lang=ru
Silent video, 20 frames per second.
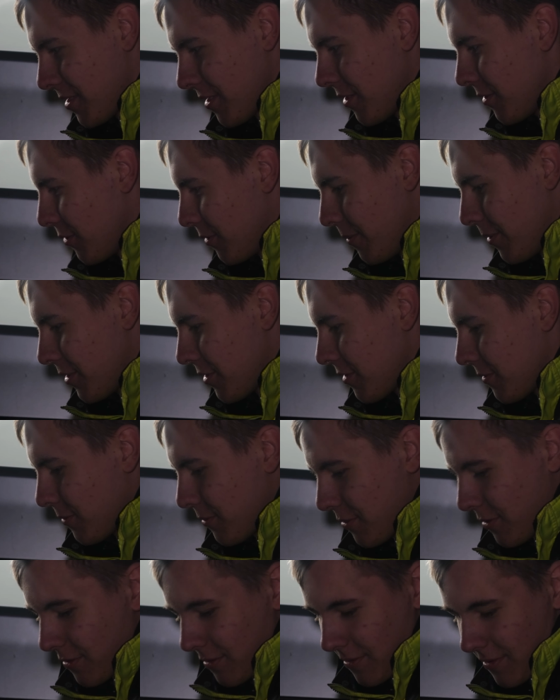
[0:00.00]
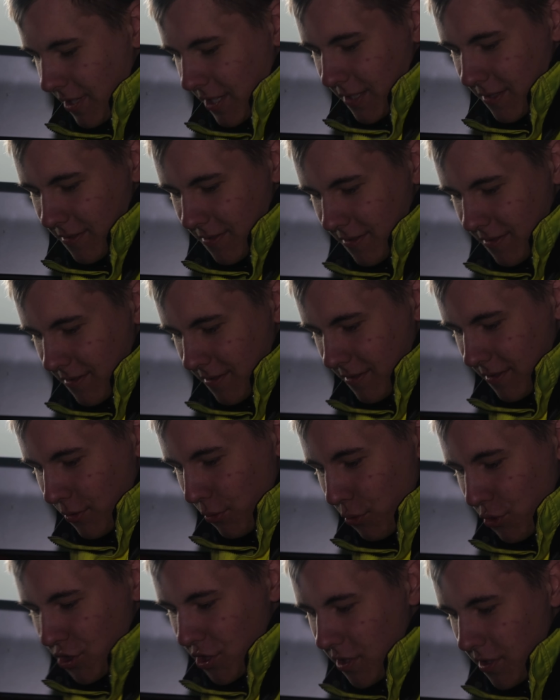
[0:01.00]
этого, поэтому да.
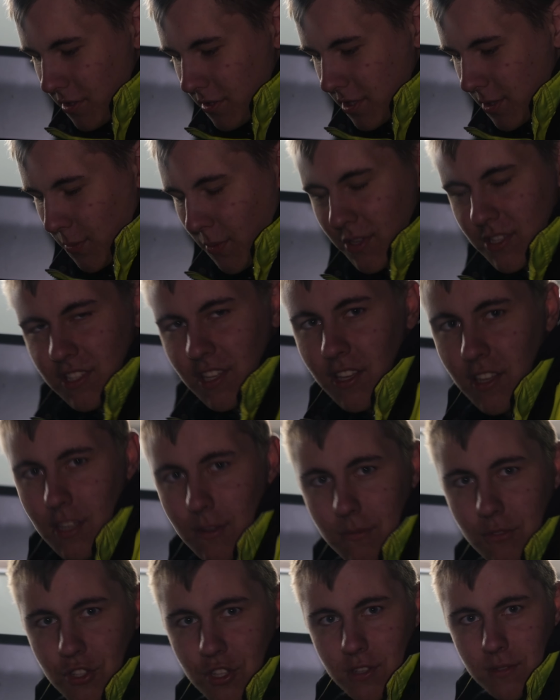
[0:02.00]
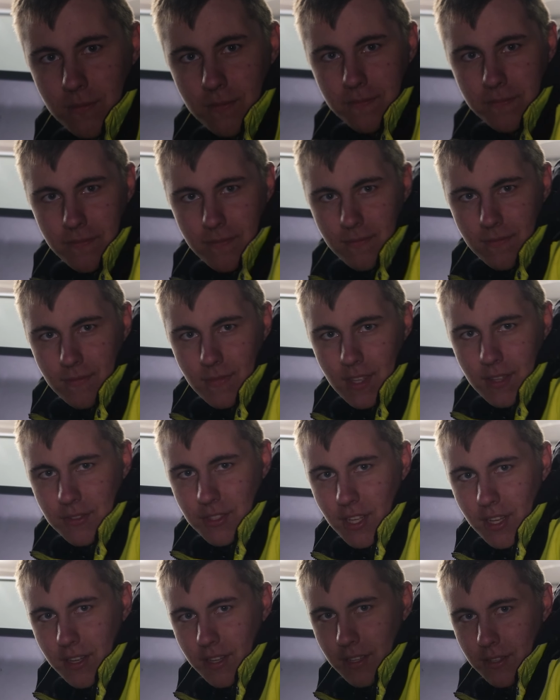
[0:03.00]
Лучше заниматься таким, чем
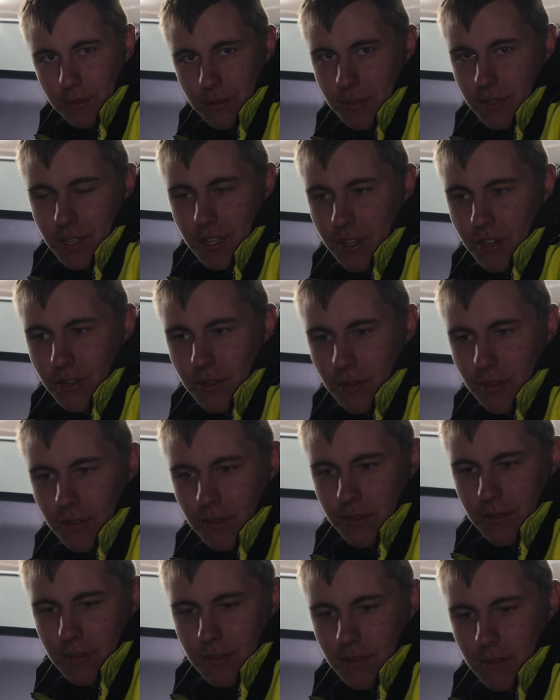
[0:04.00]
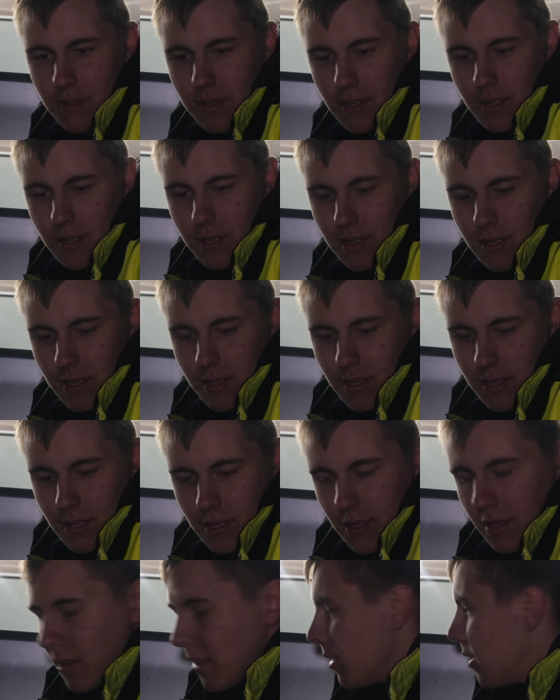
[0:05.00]
всякой вот херней.
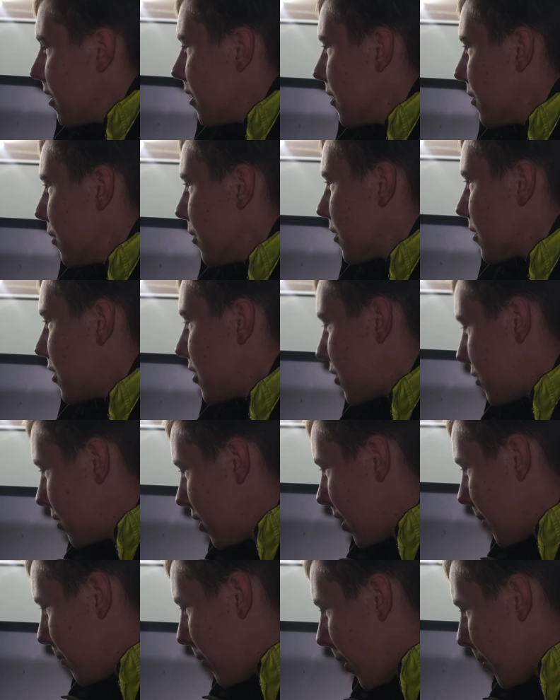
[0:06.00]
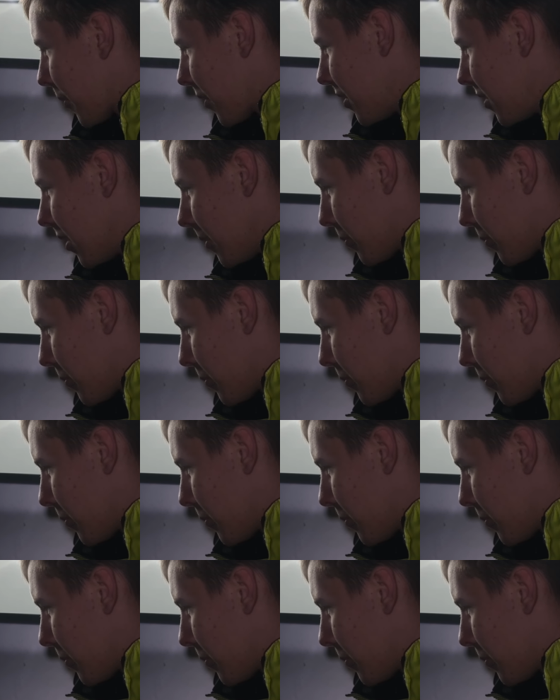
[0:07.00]
Вот. И сюда бабки, да,